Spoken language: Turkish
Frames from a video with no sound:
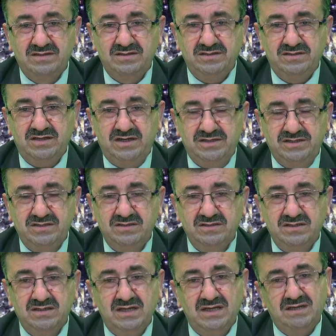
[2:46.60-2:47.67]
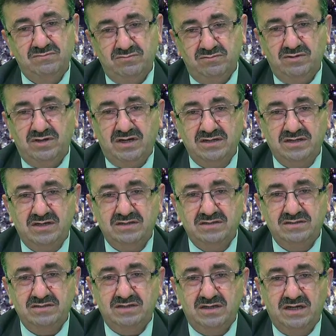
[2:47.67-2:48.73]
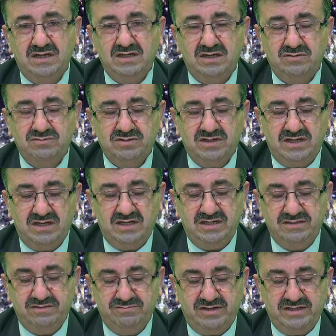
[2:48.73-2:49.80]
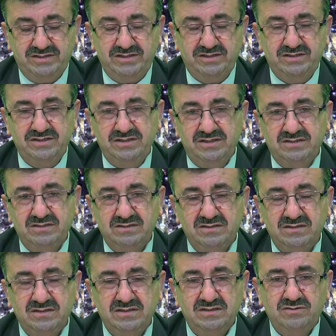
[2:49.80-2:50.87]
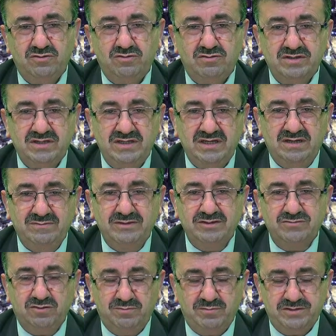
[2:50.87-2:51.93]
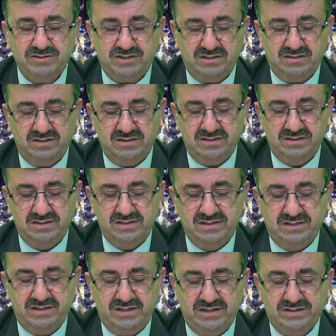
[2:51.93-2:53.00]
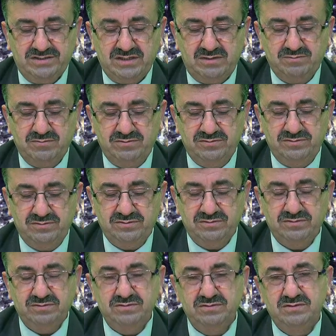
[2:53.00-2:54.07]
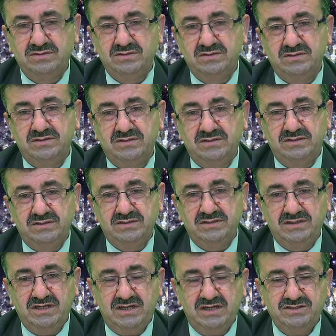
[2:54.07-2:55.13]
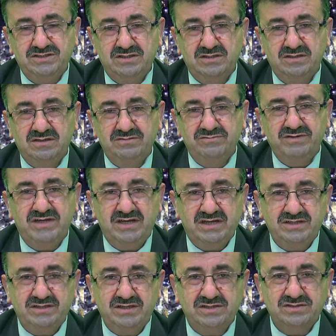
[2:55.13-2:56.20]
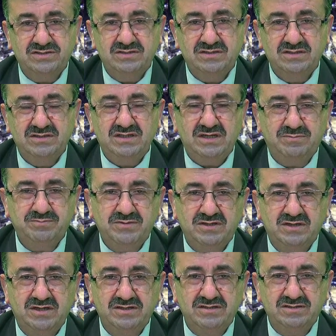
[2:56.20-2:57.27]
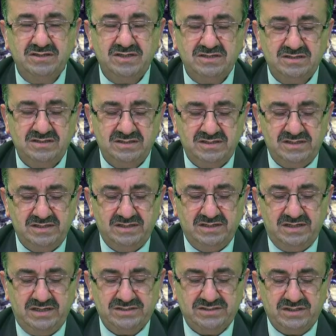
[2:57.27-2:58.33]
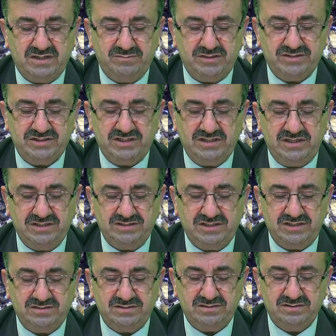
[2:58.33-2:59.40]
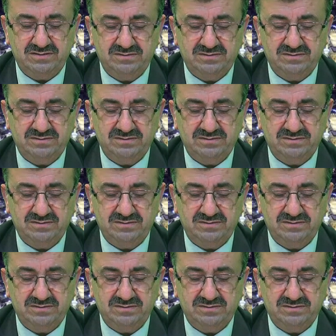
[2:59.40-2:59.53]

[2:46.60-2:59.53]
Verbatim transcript: Yani muhakkak Allahu Teala'nın vaat ettiği o kıyamet kopacak, hesap günü e, gelecek ve herkes yaptıklarından hesaba çekilecektir.